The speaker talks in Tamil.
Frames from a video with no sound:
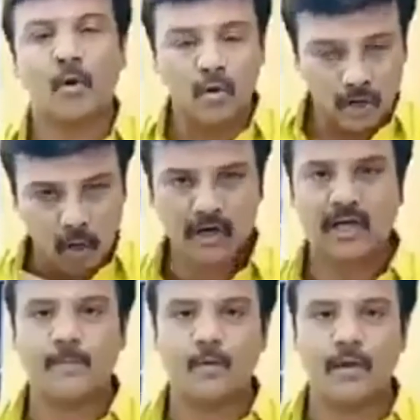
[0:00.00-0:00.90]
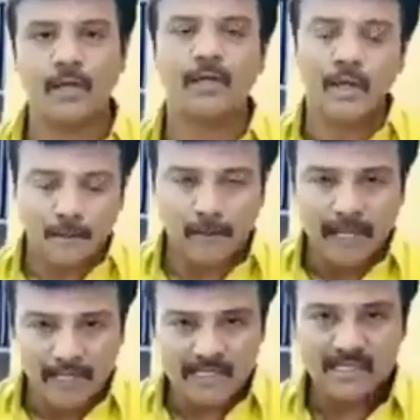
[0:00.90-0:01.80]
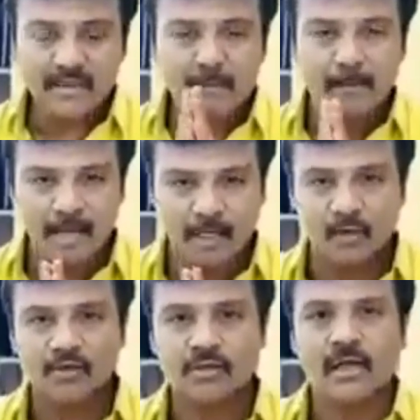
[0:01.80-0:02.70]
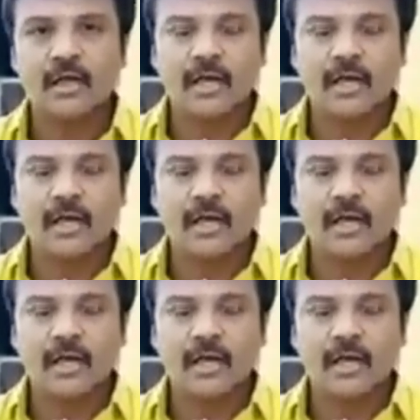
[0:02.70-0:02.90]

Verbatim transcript: அவங்க உங்களை காண்டாக்ட் பண்ணுவாங்க ப்ளீஸ் மேக் யூஸ்